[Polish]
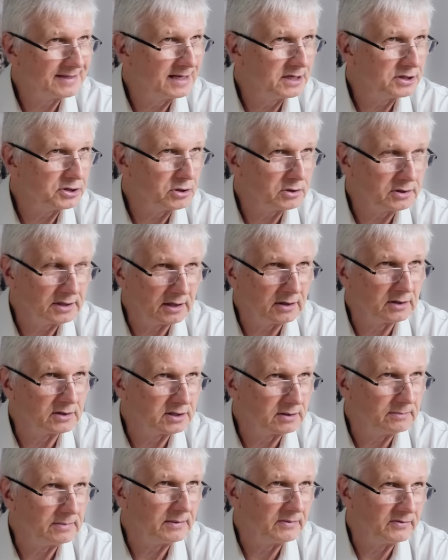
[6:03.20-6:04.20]
zależnie od tego,
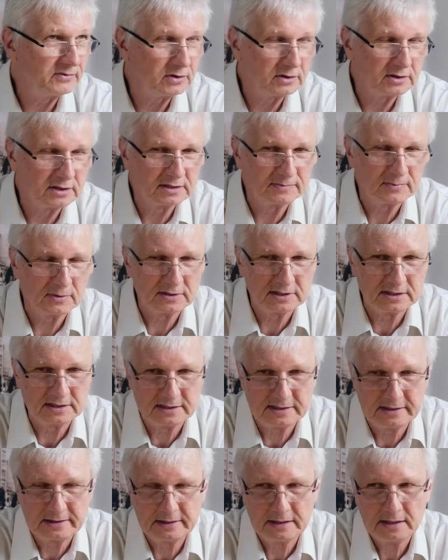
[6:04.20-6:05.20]
co mamy do
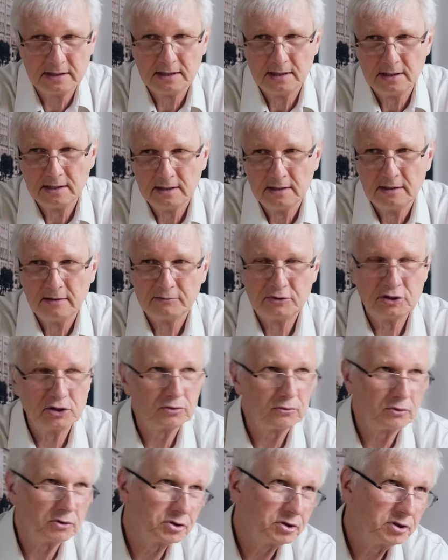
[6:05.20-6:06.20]
dyspozycji. W
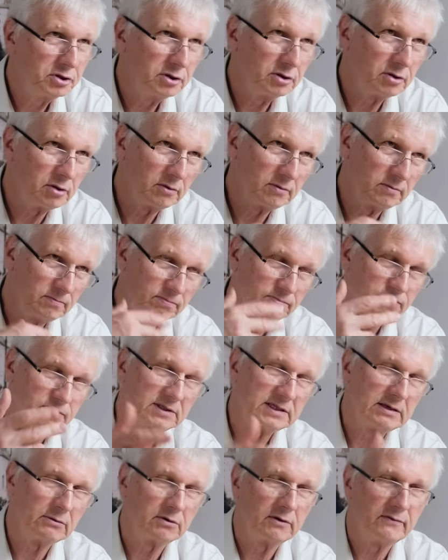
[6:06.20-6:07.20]
przyszłości to
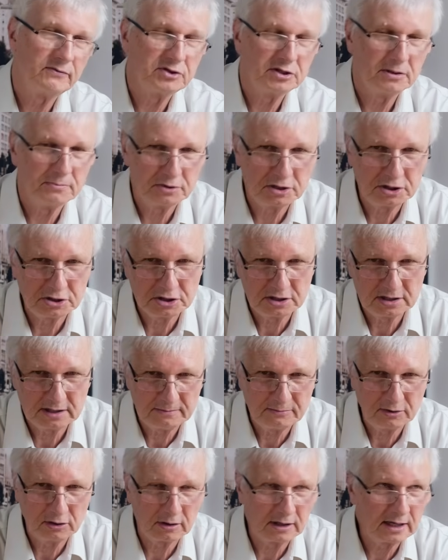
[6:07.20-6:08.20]
całkowicie przejdzie
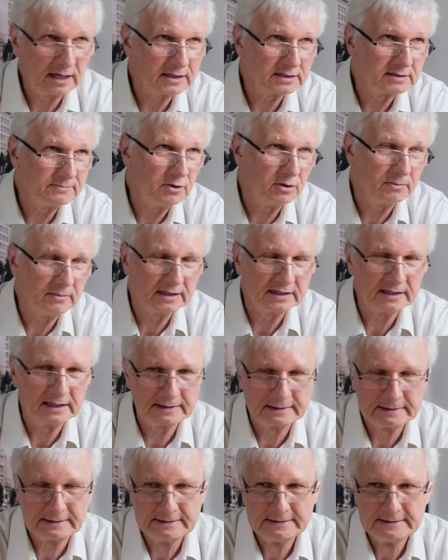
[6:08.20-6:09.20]
na biogaz,
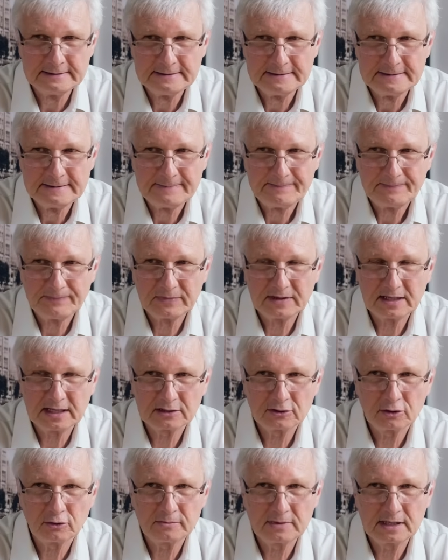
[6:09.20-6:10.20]
biometan.
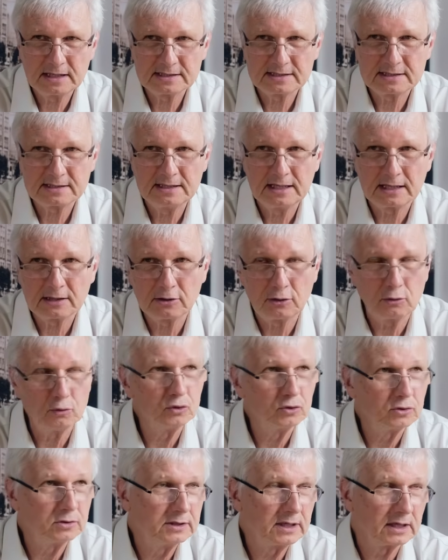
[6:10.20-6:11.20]
Natomiast jako
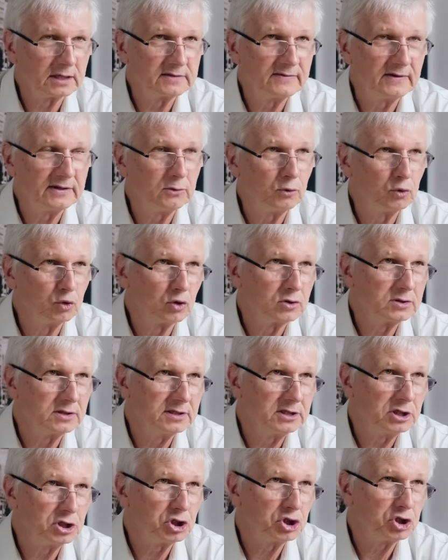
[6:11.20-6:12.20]
tak zwane urządzenie